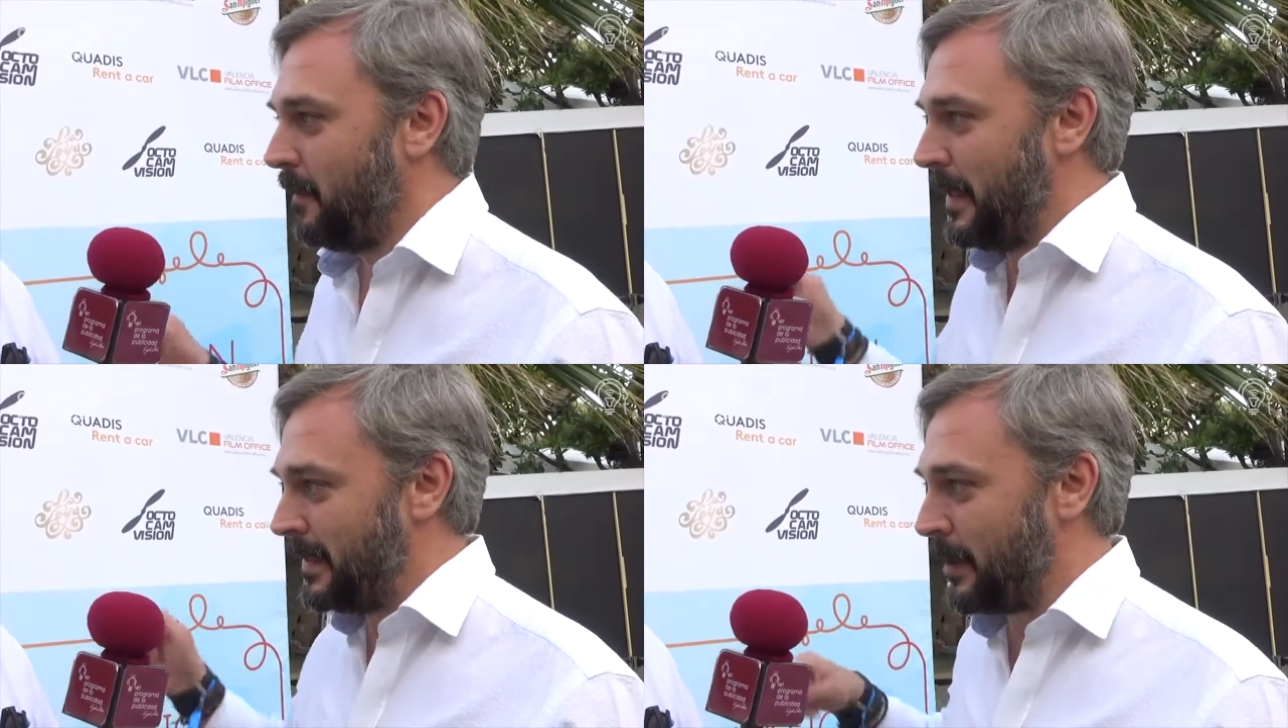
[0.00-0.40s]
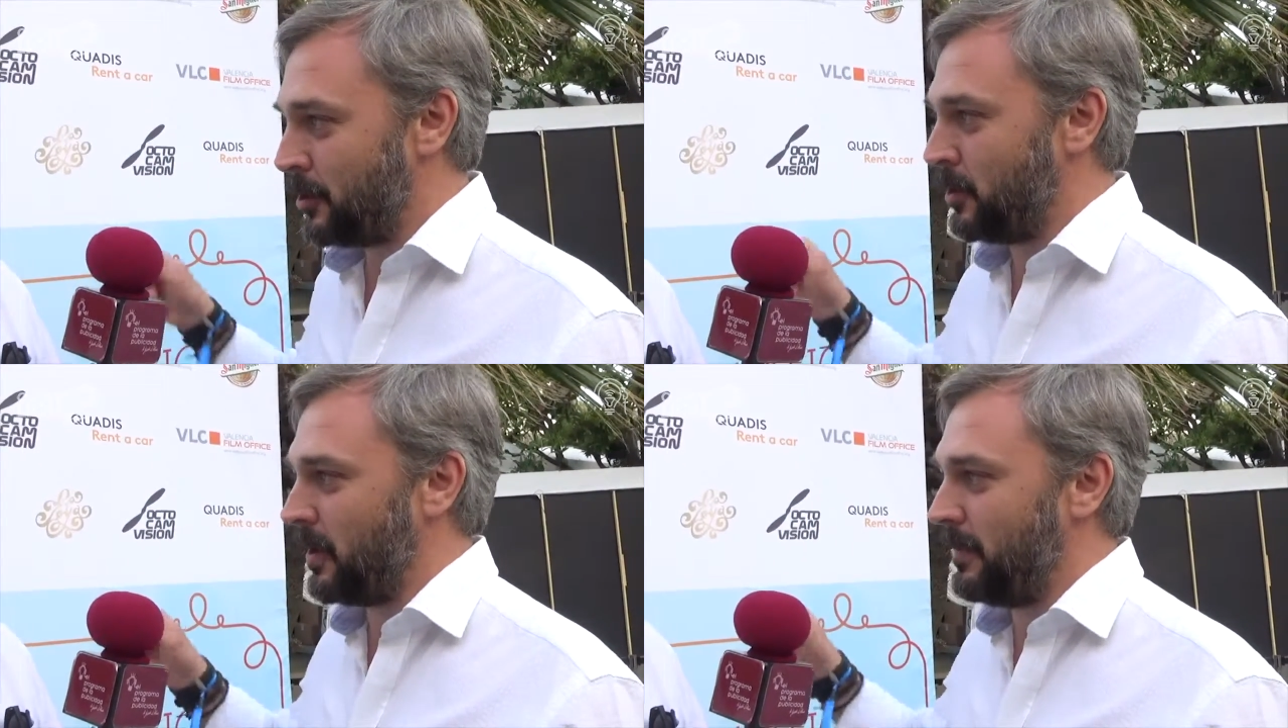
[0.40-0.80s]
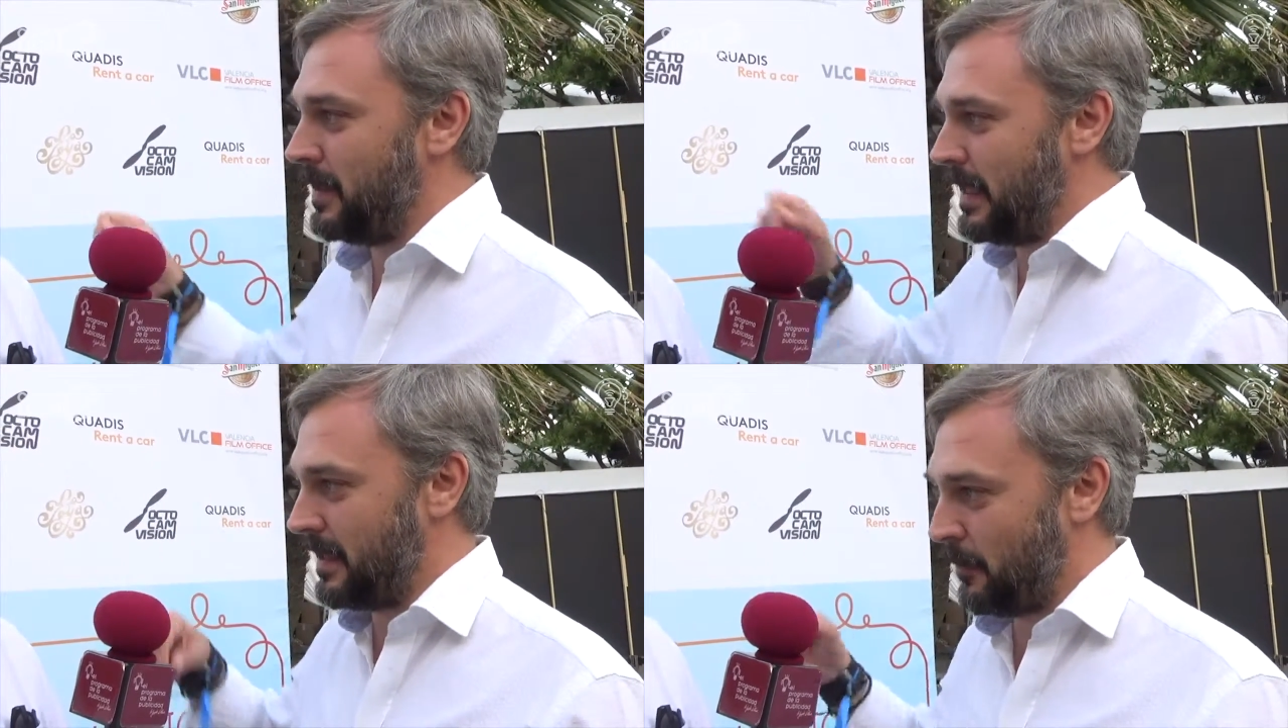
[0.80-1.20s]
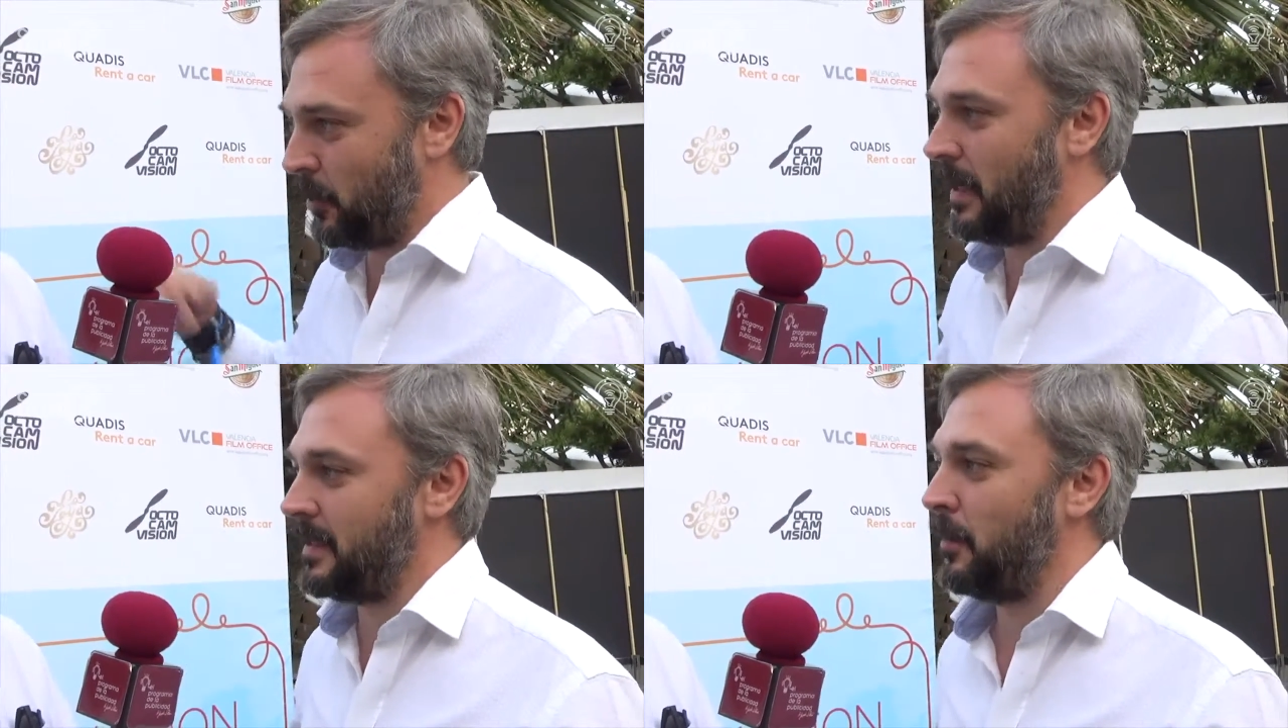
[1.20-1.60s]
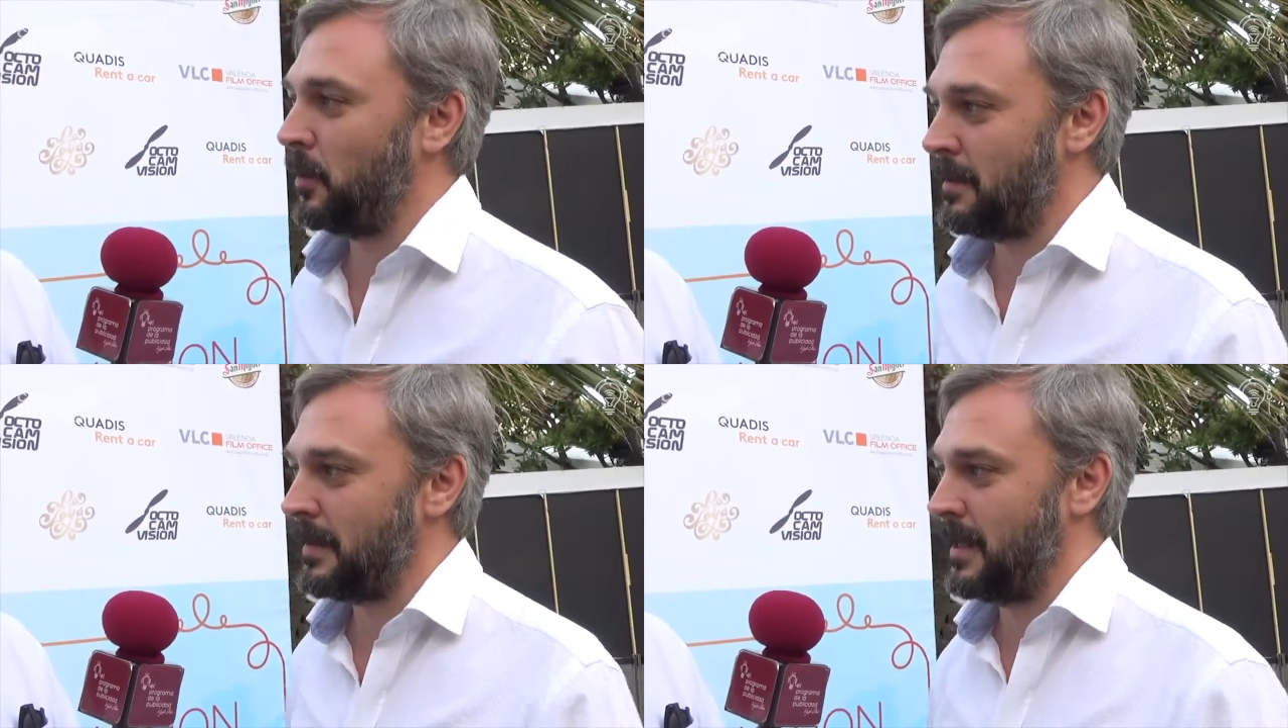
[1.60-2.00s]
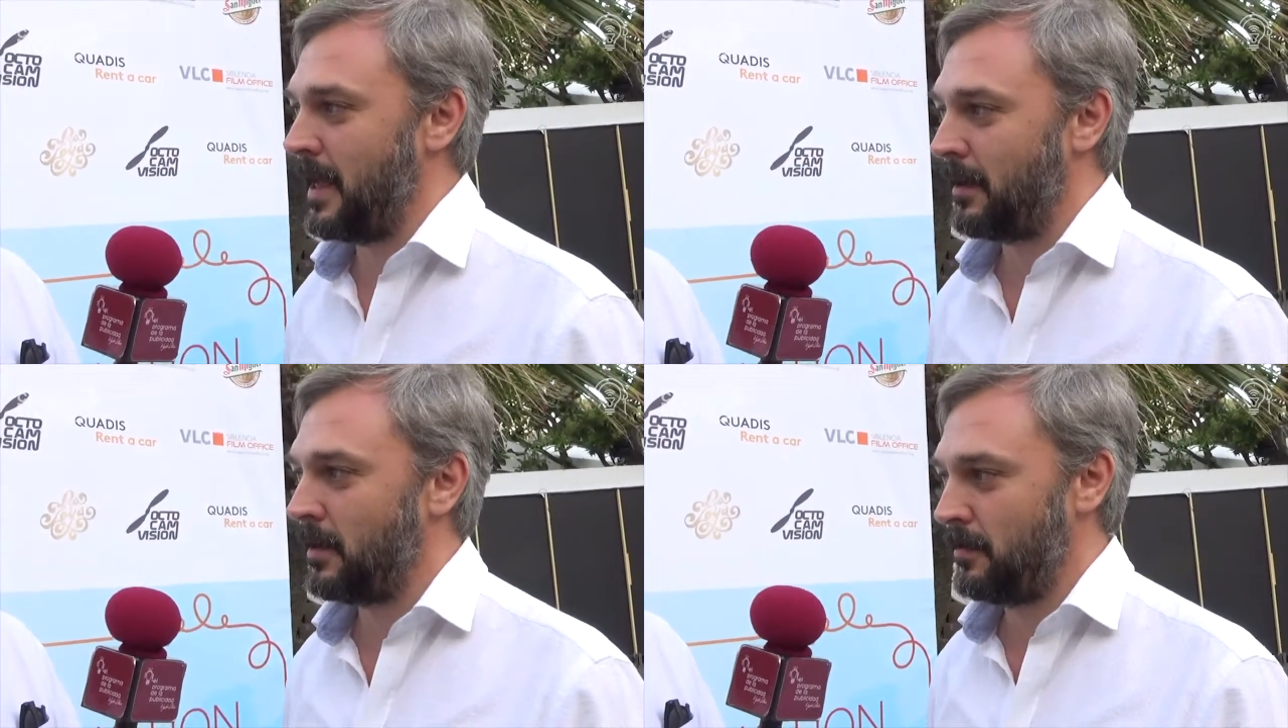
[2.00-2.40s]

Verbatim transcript: pintando sobre grafitis las, deportivas de Nike. ¿no?